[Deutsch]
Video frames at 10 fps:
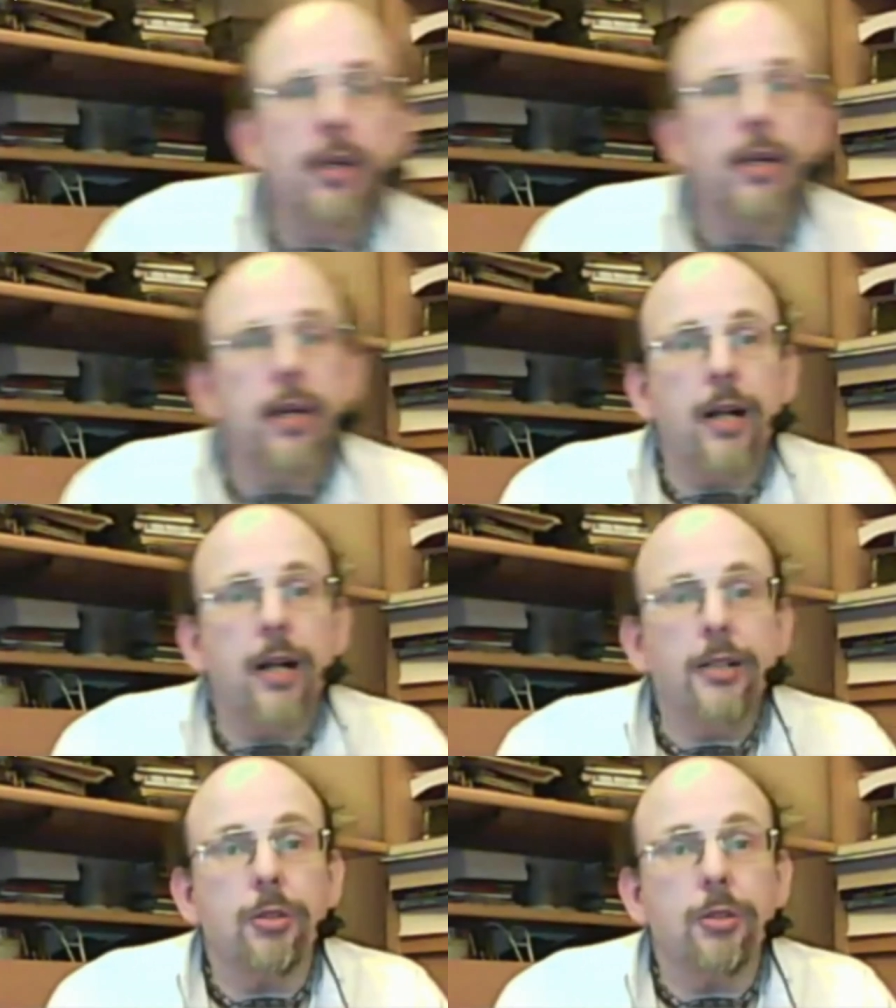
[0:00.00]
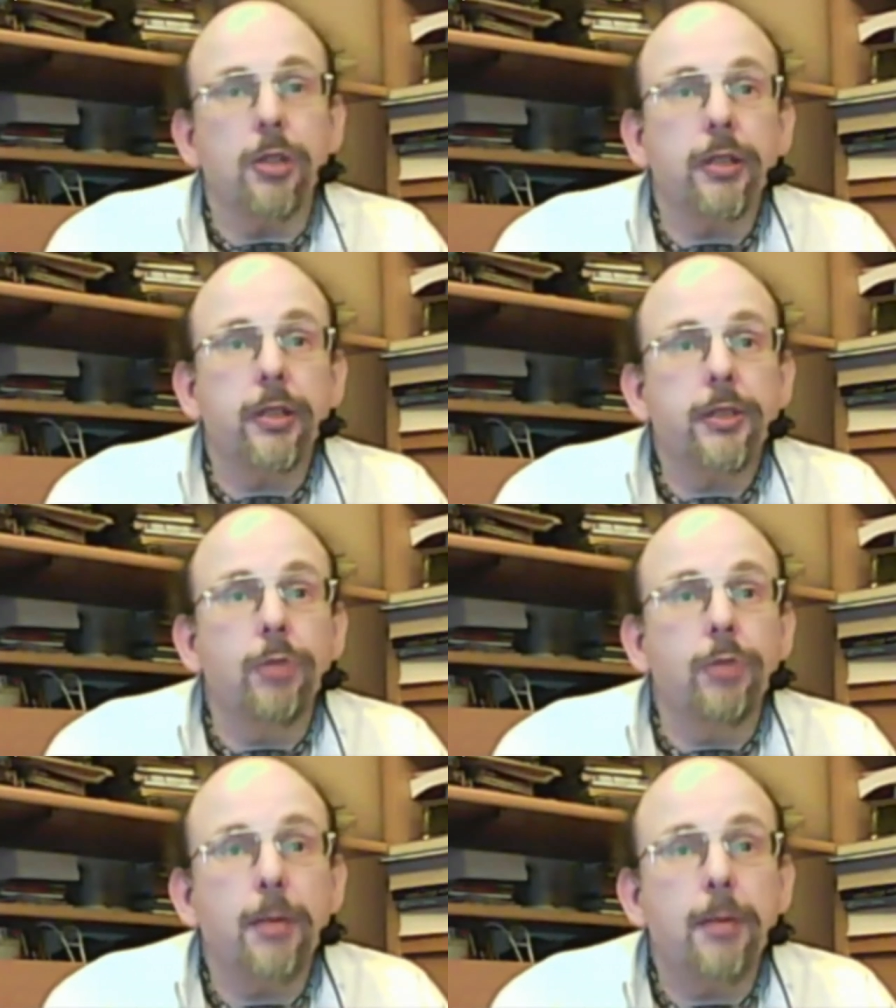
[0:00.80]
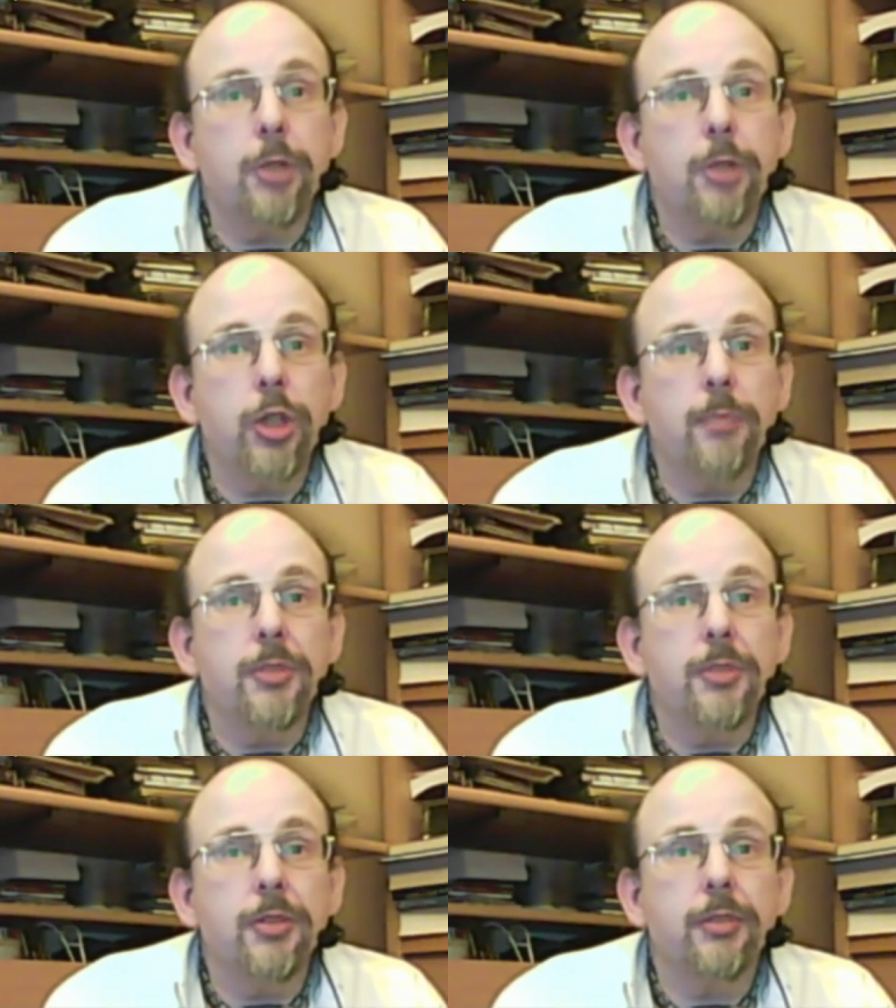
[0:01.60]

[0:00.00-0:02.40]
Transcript: also, es wurde abgestimmt.